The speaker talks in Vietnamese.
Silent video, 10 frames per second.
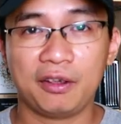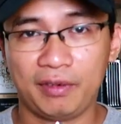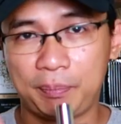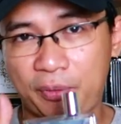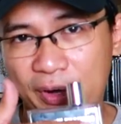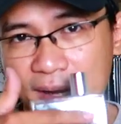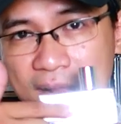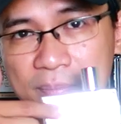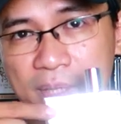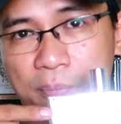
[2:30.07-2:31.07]
Và Prada
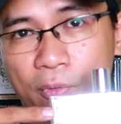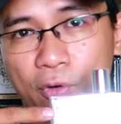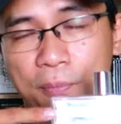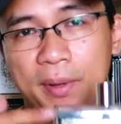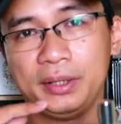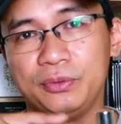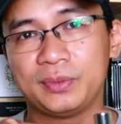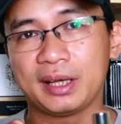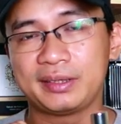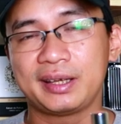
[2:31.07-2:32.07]
Amber Pour Homme này chúng
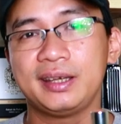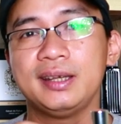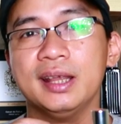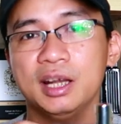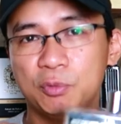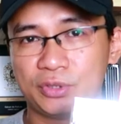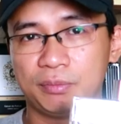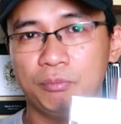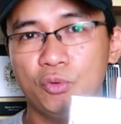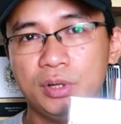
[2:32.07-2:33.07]
ta sẽ nghĩ đây là một
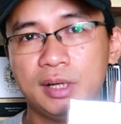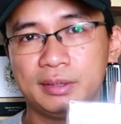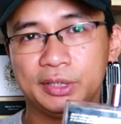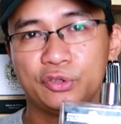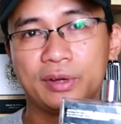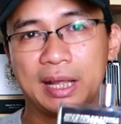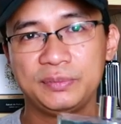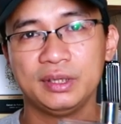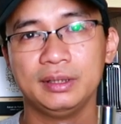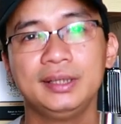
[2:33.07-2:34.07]
mùi hương dành cho
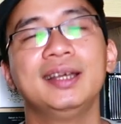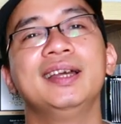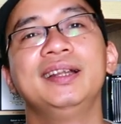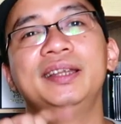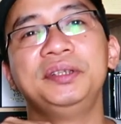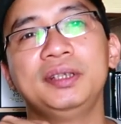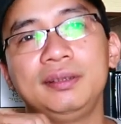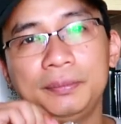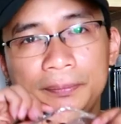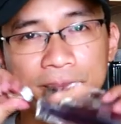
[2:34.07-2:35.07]
nam giới. Thế
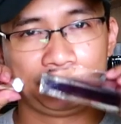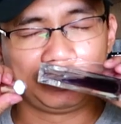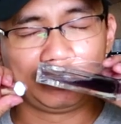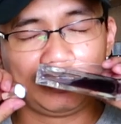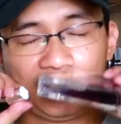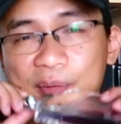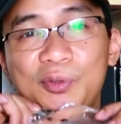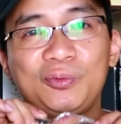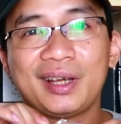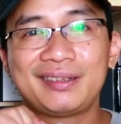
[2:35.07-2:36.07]
nhưng khi mà
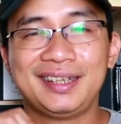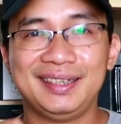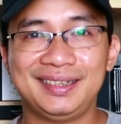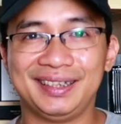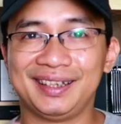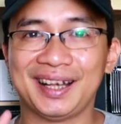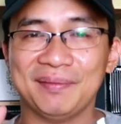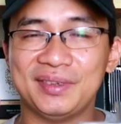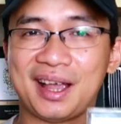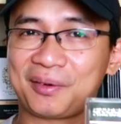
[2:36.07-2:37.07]
chúng ta xịt thì cái
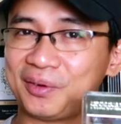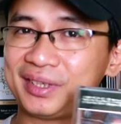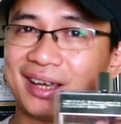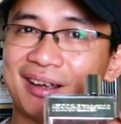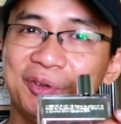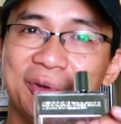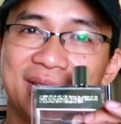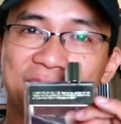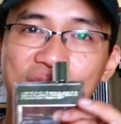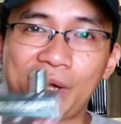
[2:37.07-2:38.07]
cảm giác nó sẽ đối
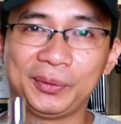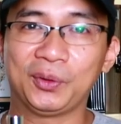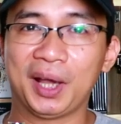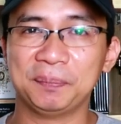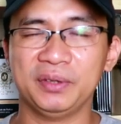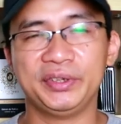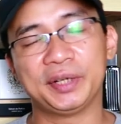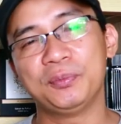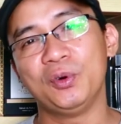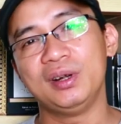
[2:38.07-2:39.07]
lập hoàn toàn, bởi vì cái
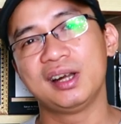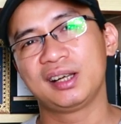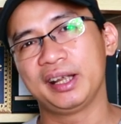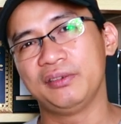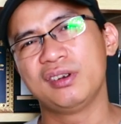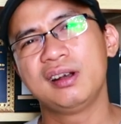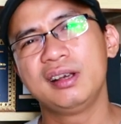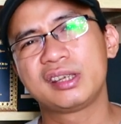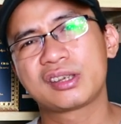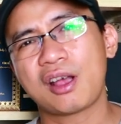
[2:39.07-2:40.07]
mùi hương này nó
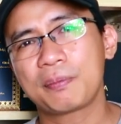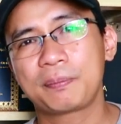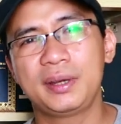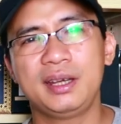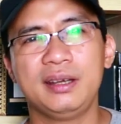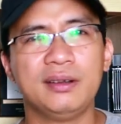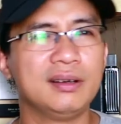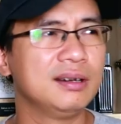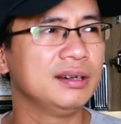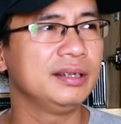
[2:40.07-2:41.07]
hơi soapy, nó
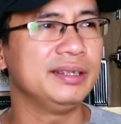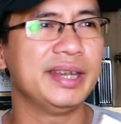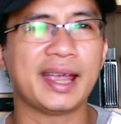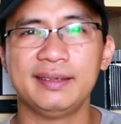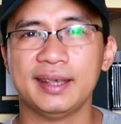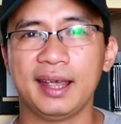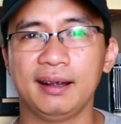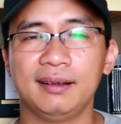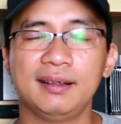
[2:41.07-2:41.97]
hơi nhẹ nhàng,